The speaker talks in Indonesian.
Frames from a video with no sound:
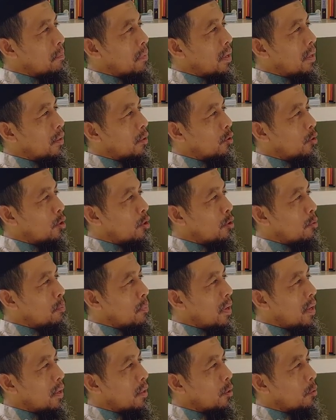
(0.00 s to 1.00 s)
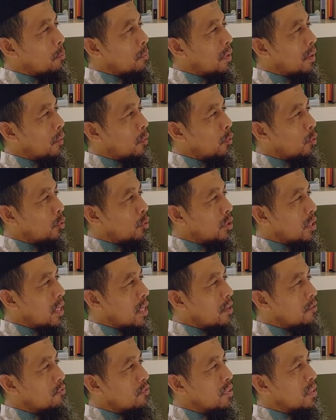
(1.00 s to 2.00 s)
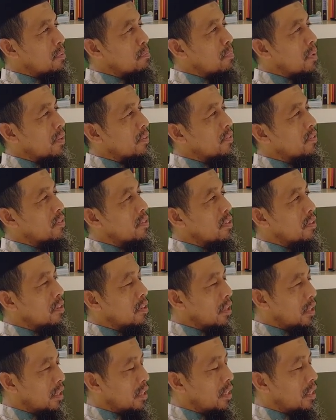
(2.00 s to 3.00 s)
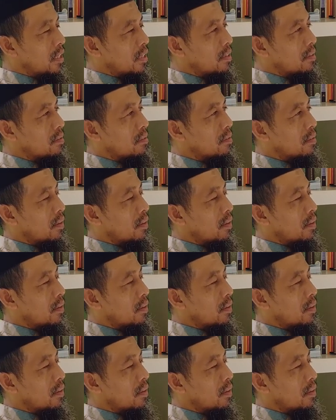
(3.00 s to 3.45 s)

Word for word: man koma Ramadona fi masjidin.